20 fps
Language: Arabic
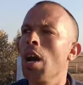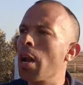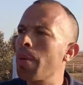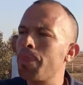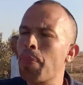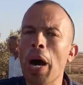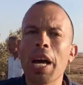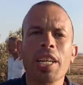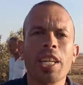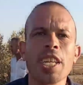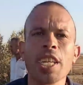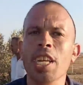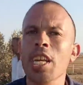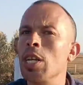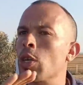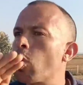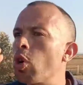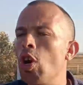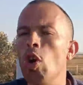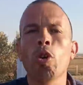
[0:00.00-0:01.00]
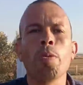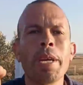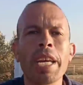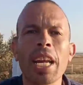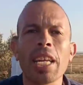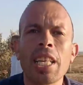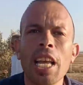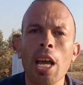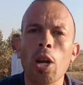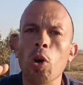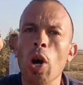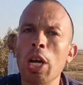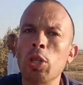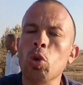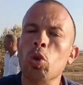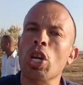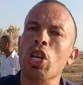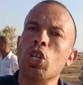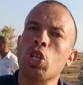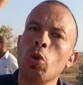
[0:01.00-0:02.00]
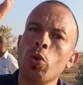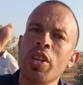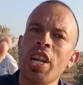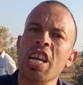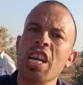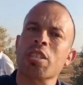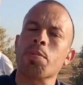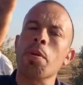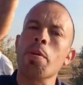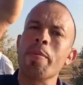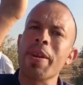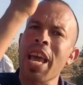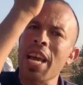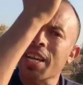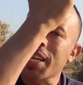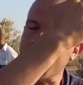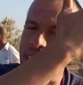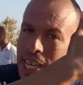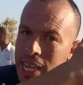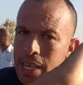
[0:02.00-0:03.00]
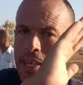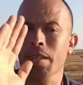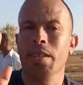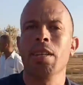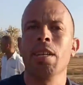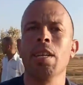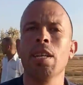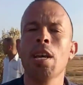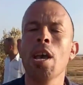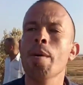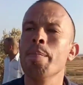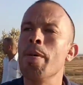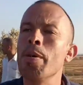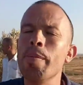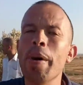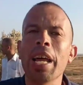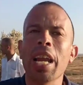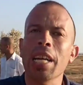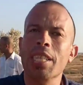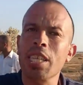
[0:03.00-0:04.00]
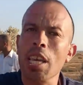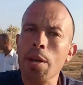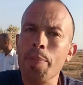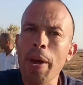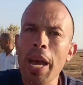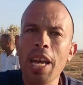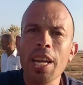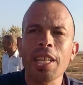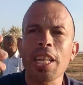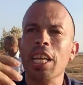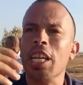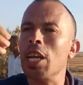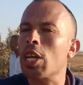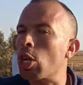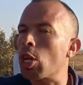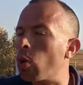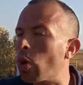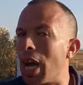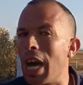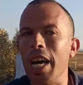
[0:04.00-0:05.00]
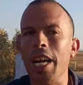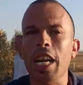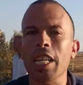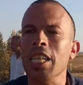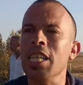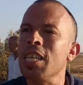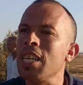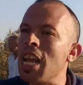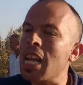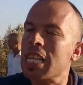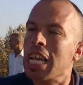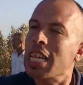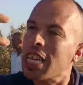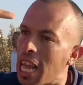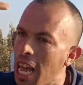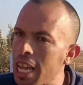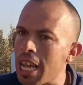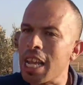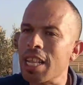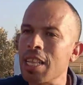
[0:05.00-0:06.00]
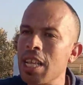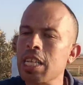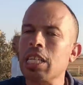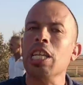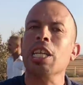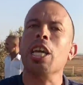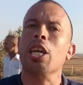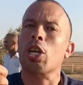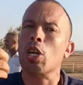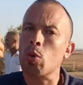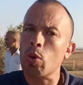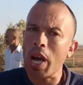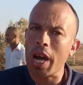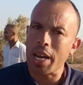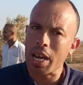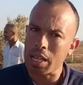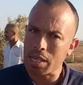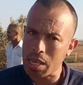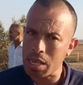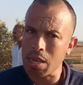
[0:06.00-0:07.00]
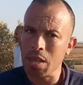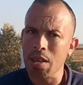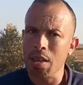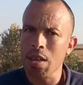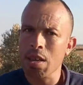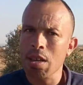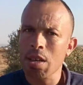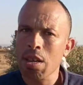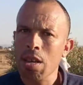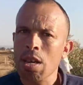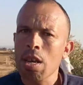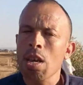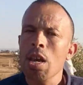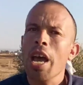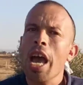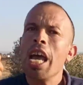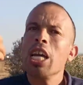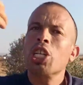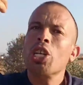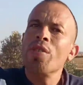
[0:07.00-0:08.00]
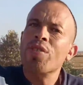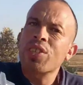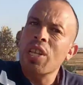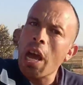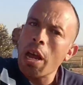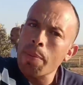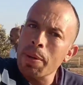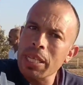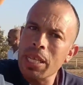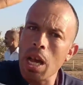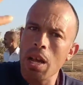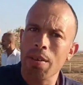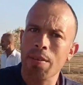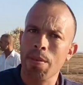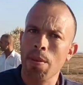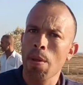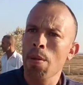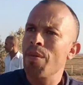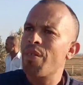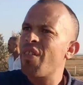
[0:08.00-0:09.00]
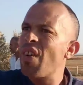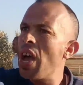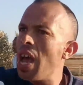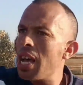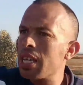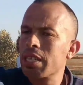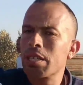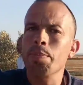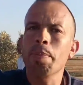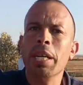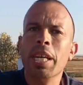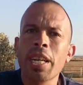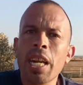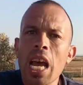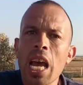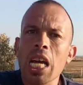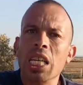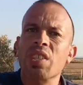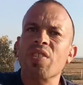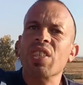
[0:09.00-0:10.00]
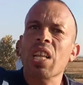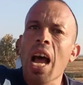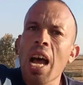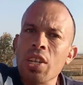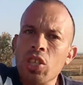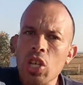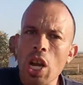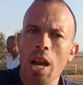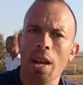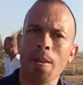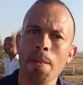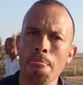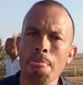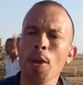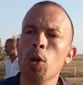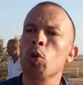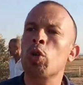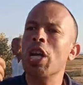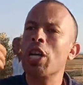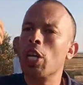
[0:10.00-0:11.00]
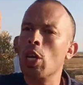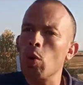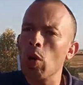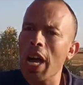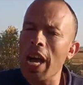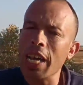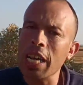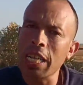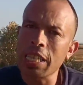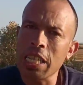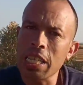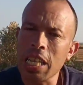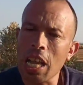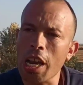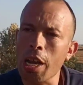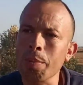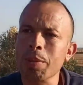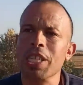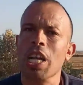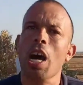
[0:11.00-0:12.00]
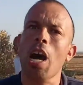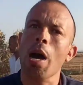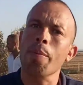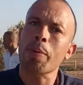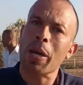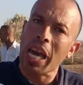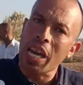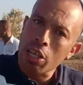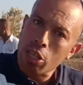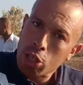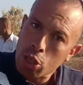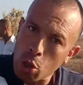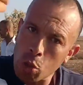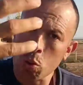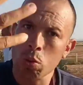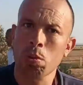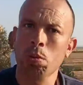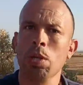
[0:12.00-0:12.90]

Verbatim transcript: الباركيين كلهم المهنه ديالو هادو كيجيو الناس من المناقرين من مناطق بعيده كيكروا الاراضي الناس هاد, هاد الناس اللي كيكروا الاراضي عايشين في الدار البيضاء فاس مكناس في طنجه وكيكروا الاراضي ديالهم صحاب خيزو